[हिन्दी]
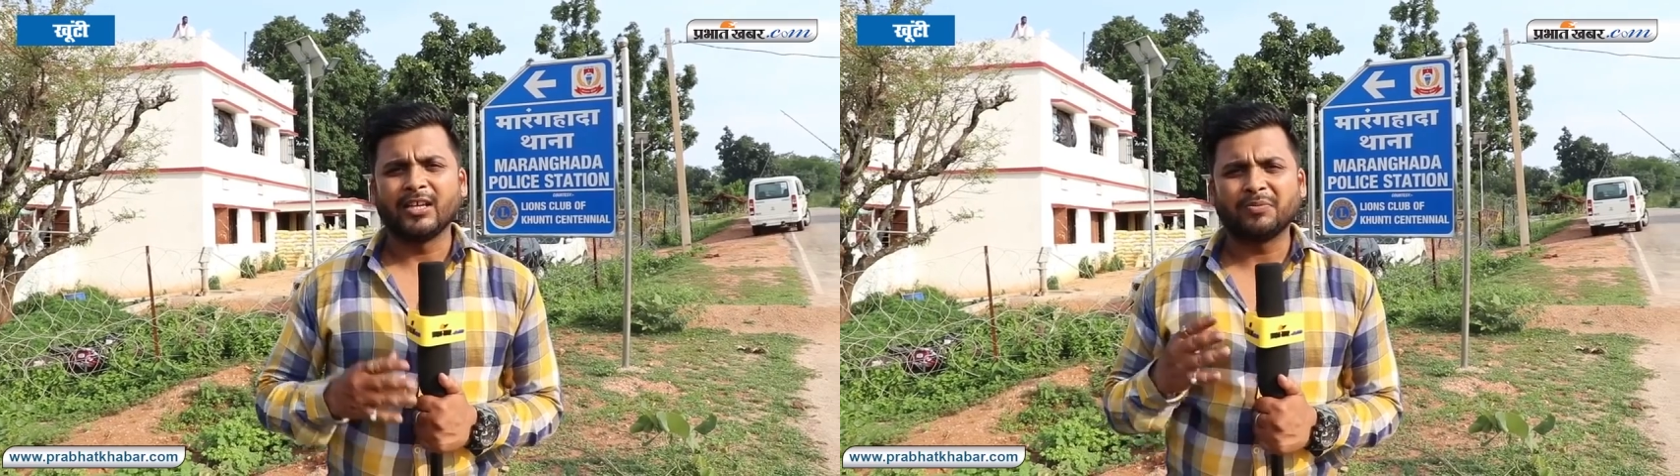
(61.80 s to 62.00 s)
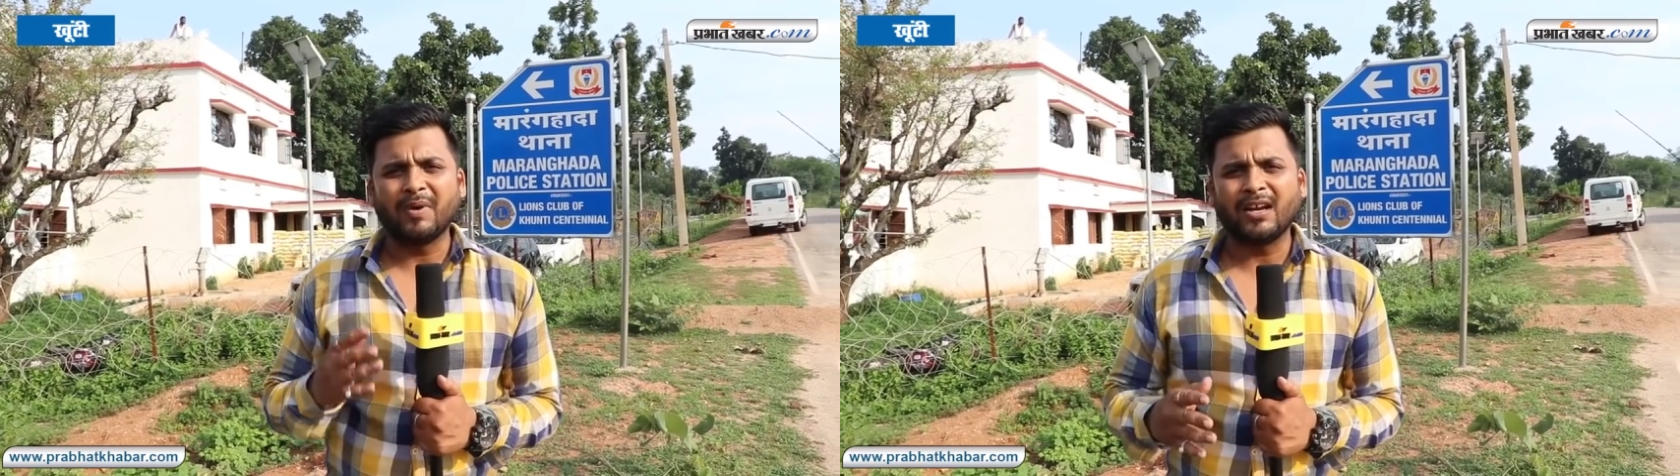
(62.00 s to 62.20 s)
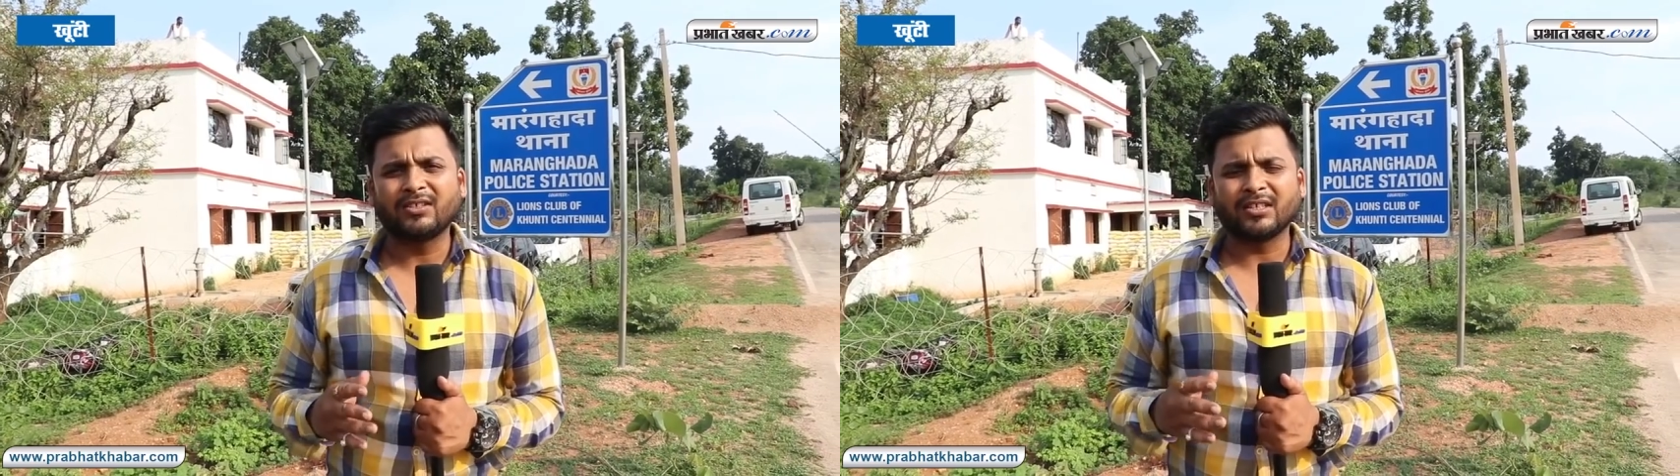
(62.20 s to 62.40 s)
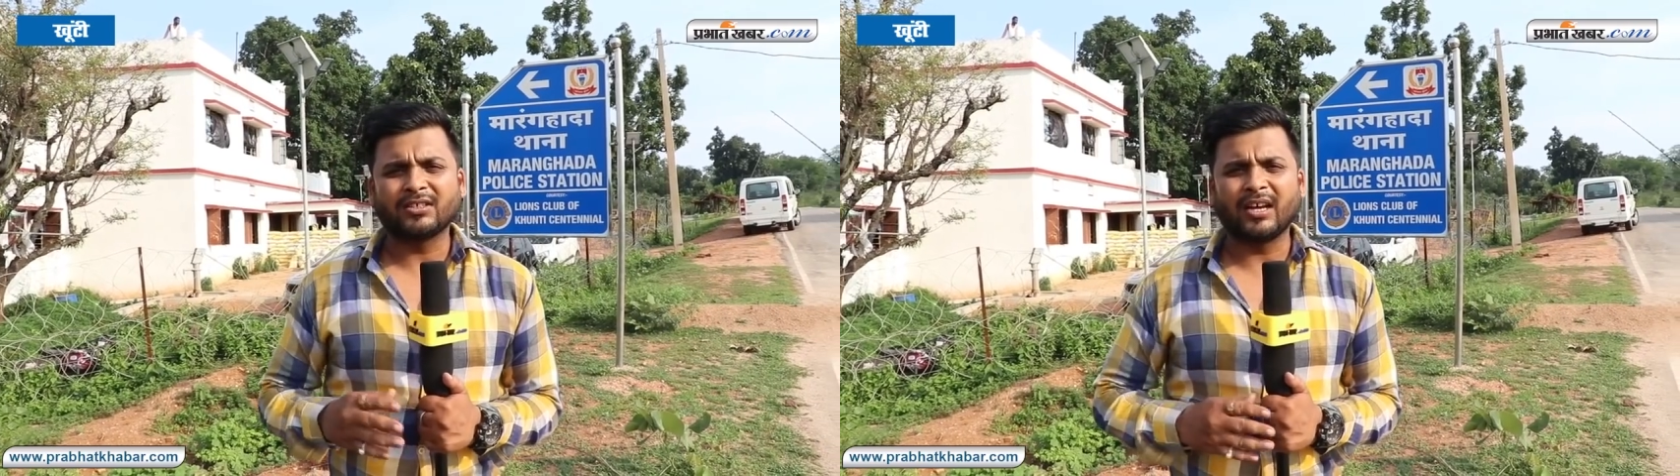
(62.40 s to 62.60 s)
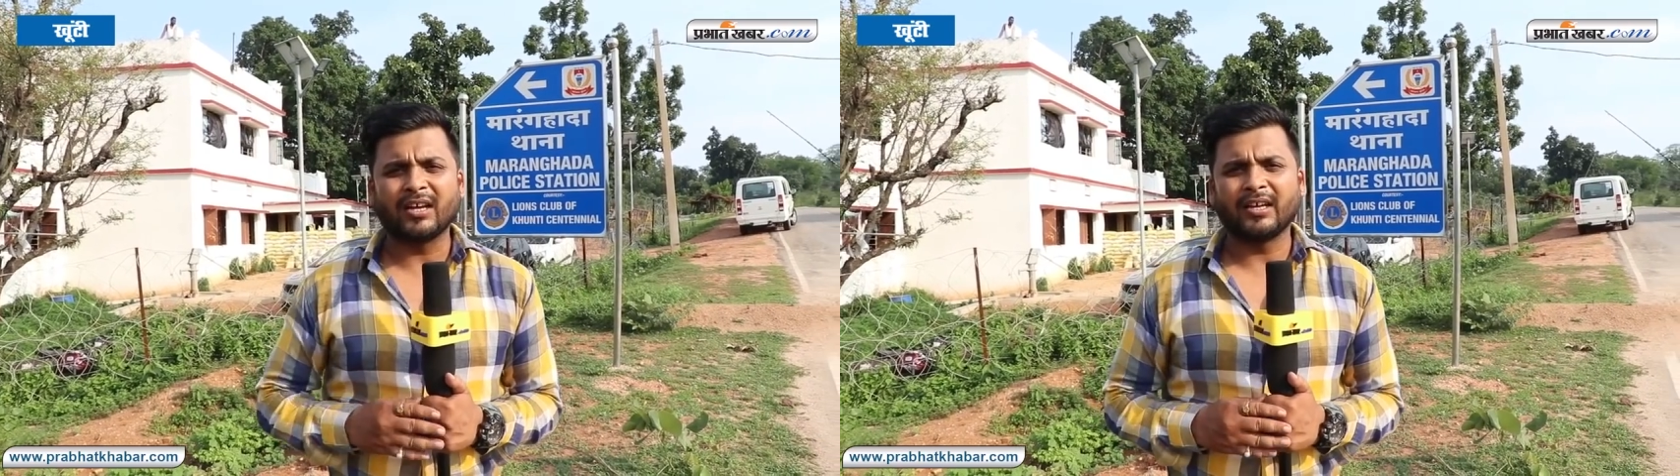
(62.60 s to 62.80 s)
इस बार
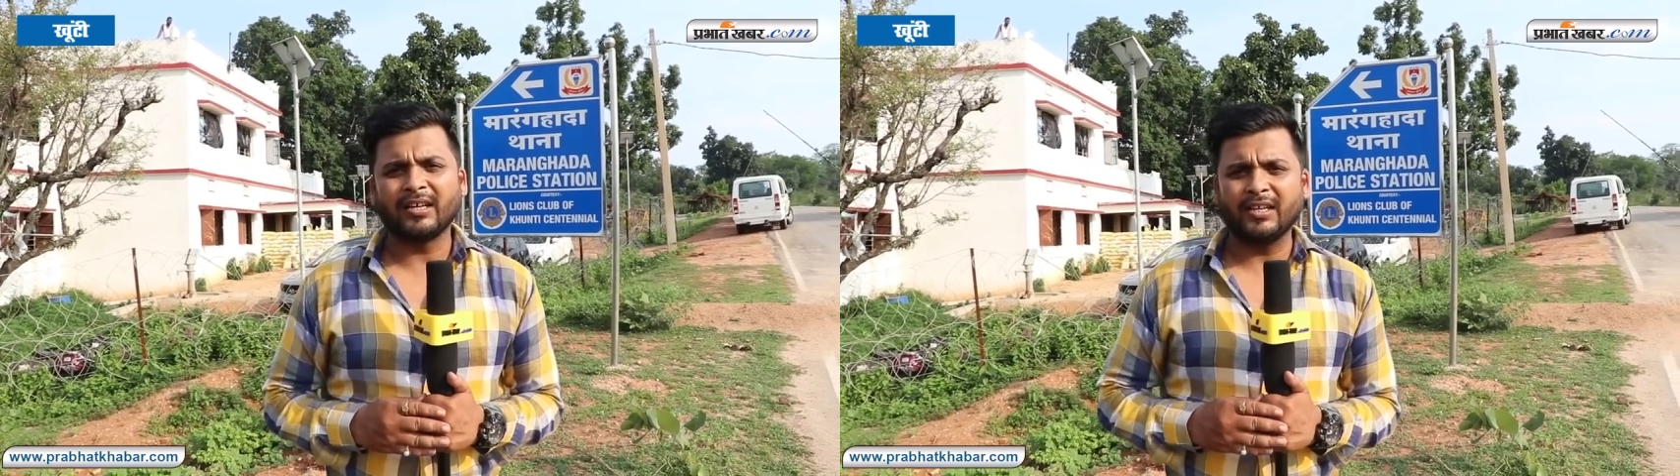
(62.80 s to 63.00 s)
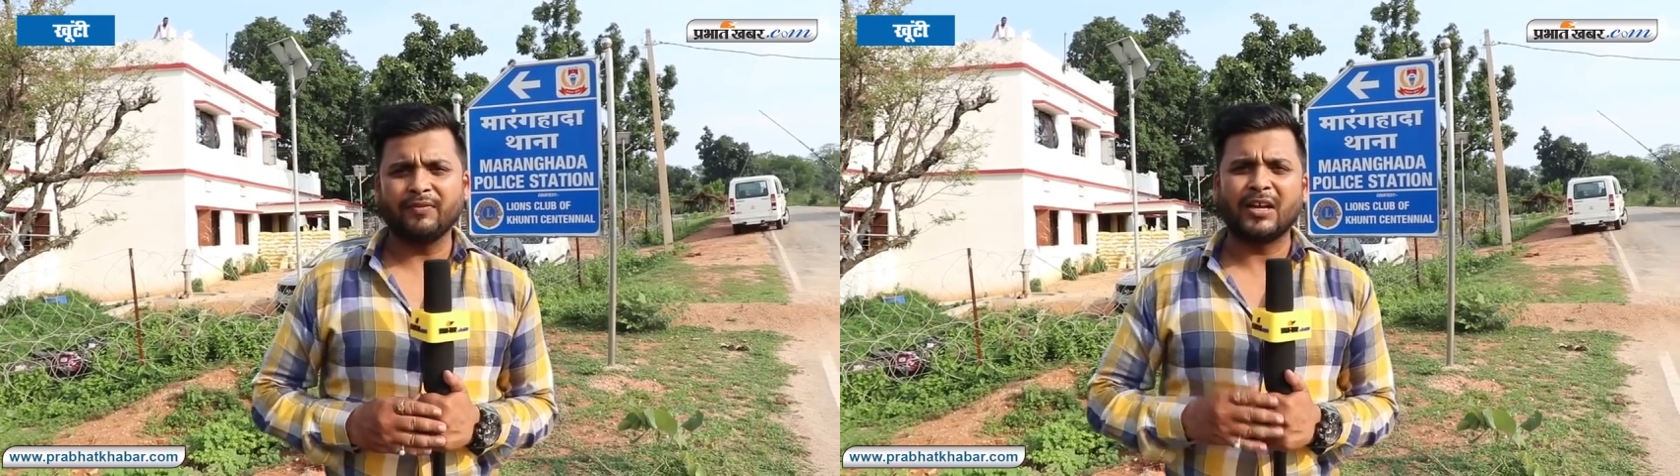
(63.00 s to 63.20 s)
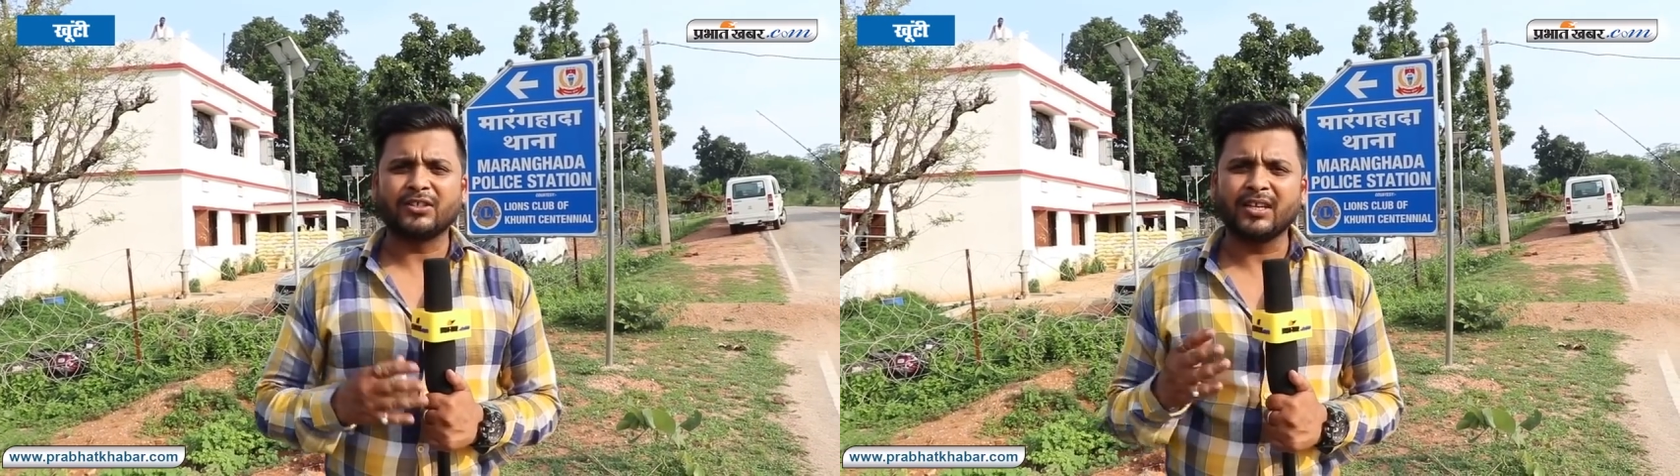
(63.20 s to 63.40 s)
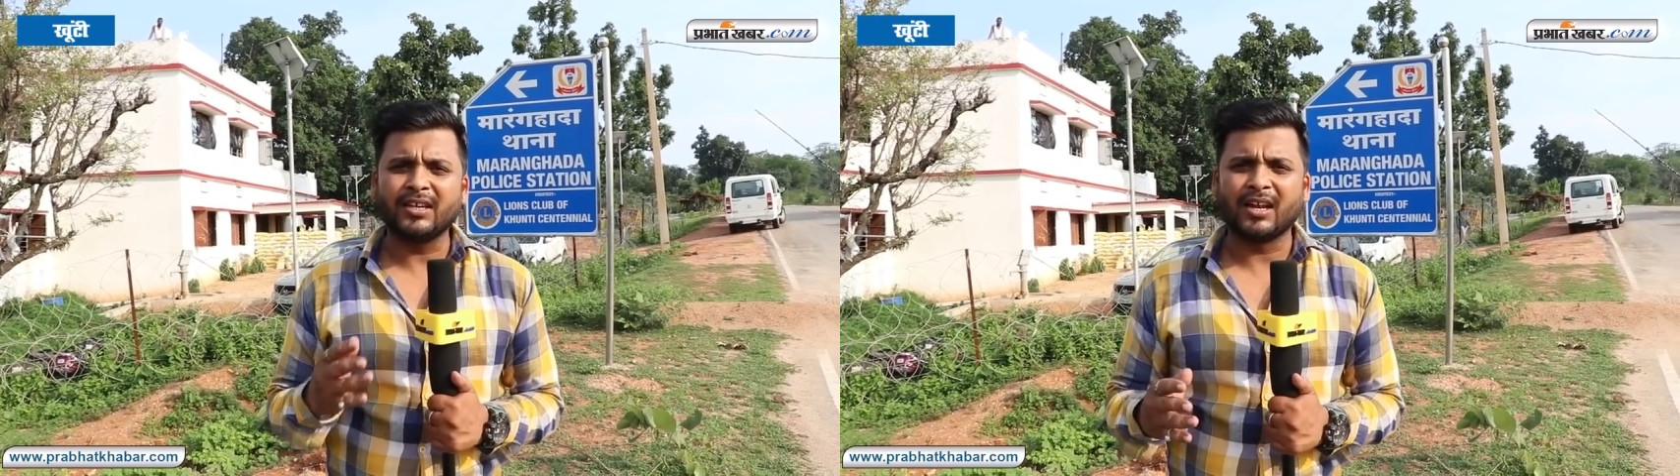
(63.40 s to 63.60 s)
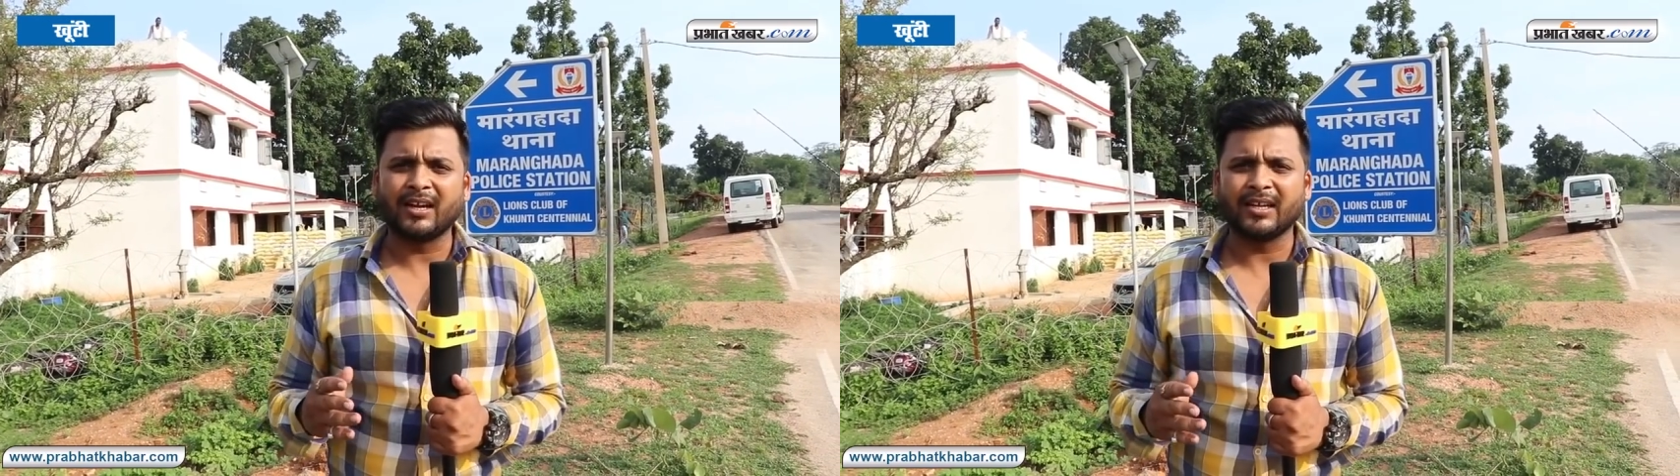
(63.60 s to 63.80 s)
चर्चा है कि वैसे
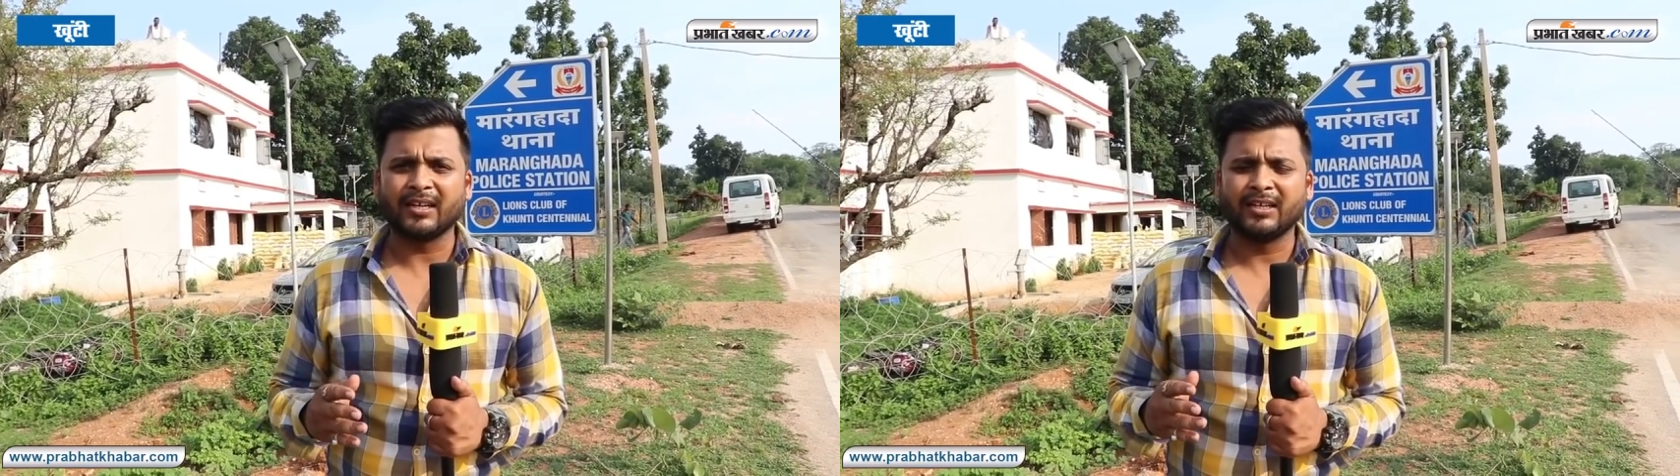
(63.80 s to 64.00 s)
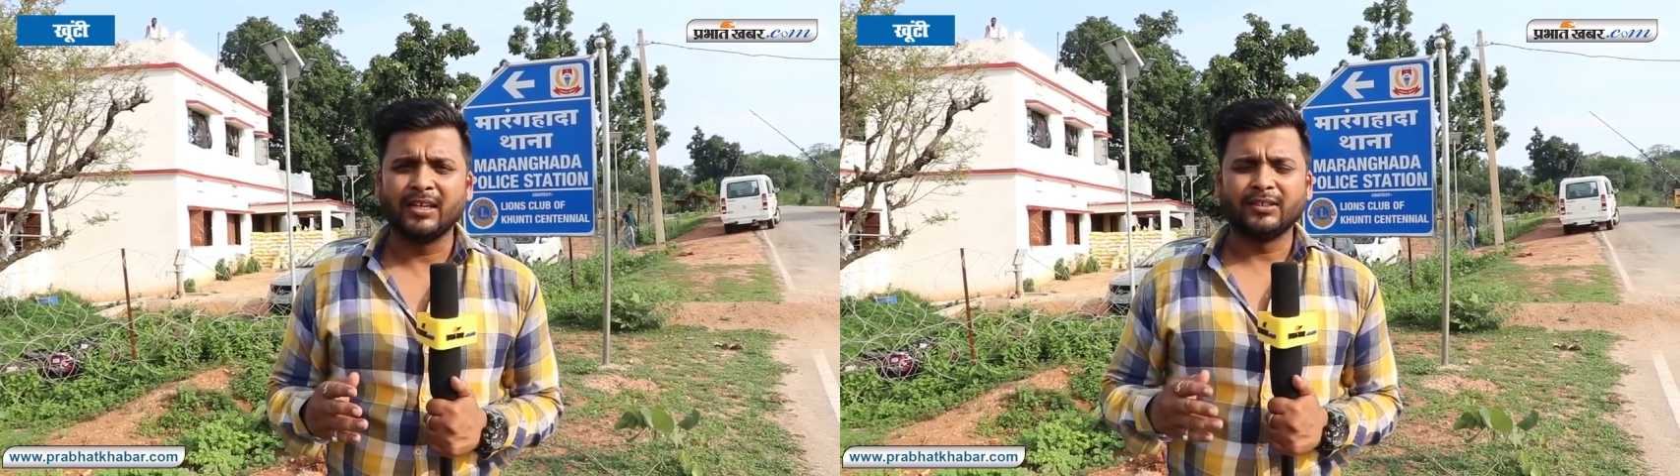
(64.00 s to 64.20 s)
इलाके